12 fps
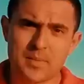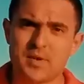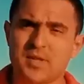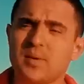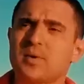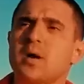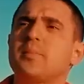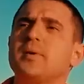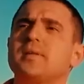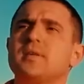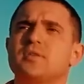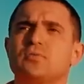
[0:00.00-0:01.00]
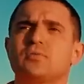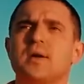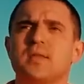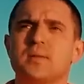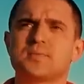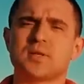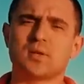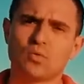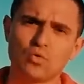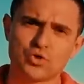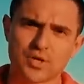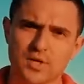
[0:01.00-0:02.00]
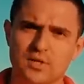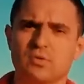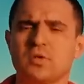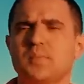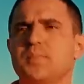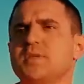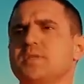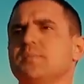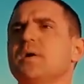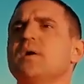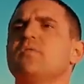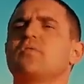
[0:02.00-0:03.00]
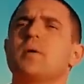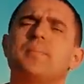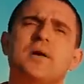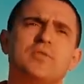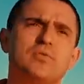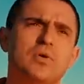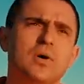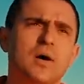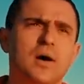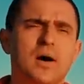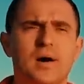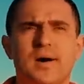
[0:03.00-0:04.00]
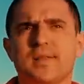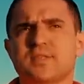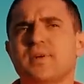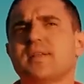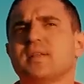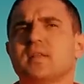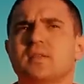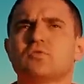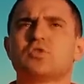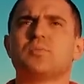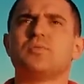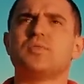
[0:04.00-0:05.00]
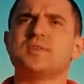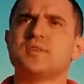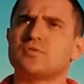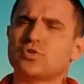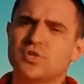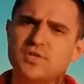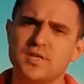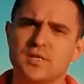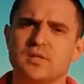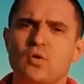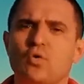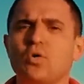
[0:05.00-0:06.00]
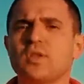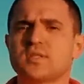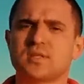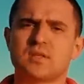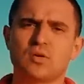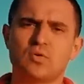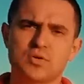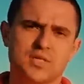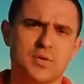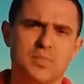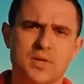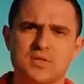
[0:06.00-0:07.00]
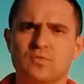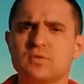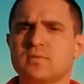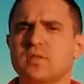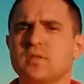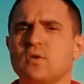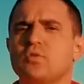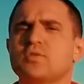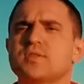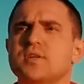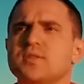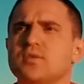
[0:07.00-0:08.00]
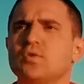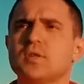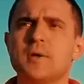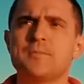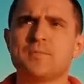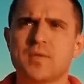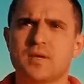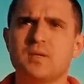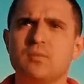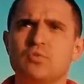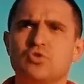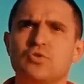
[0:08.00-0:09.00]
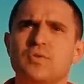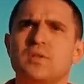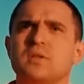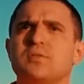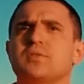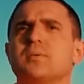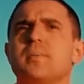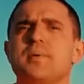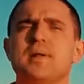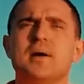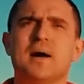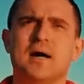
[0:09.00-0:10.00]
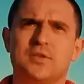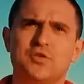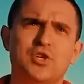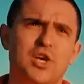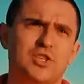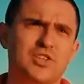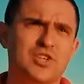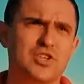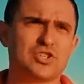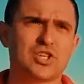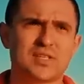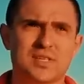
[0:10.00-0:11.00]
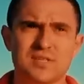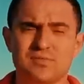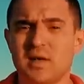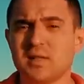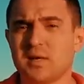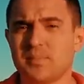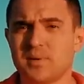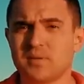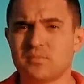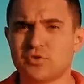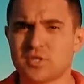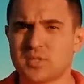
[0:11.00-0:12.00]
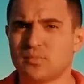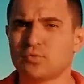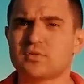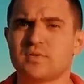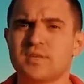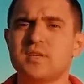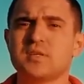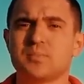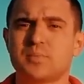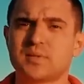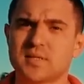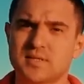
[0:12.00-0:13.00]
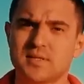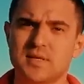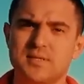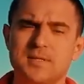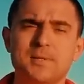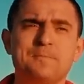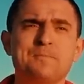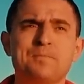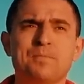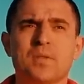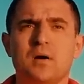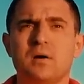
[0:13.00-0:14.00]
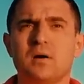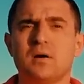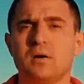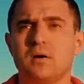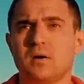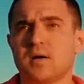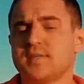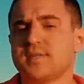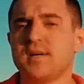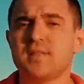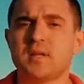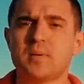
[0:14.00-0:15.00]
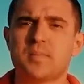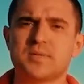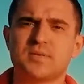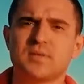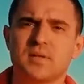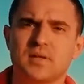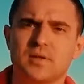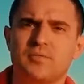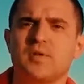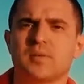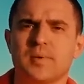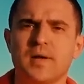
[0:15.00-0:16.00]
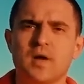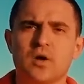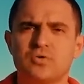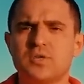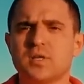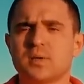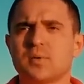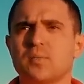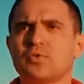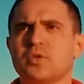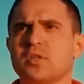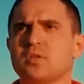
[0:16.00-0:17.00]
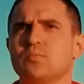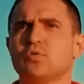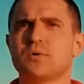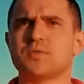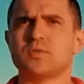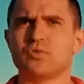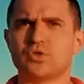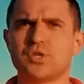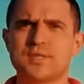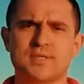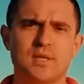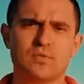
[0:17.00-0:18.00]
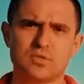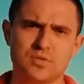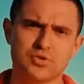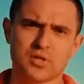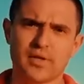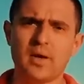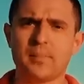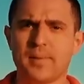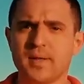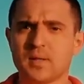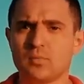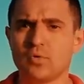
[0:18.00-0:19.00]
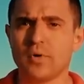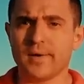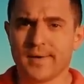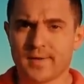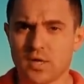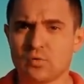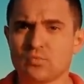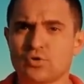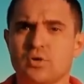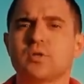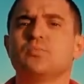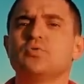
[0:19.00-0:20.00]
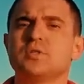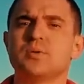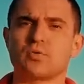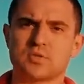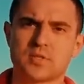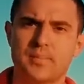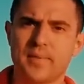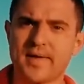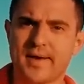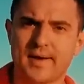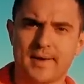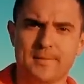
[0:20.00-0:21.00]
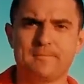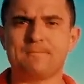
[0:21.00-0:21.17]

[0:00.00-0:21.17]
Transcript: перед тем, как прилететь сюда, я написал кучу электронных писем в компанию э, а, Резвани для того, чтобы выяснить уже, где они находятся, где находится их производство, где находится их завод и где можно увидеть этот автомобиль. Отвечают они ни шатка, ни валка, поэтому сейчас я буду звонить и пытаться найти а, хозяина, либо представителя этой фирмы. Людей там работает немного, всего 6 или 8 человек, поэтому я думаю, что это будет непросто. Поехали!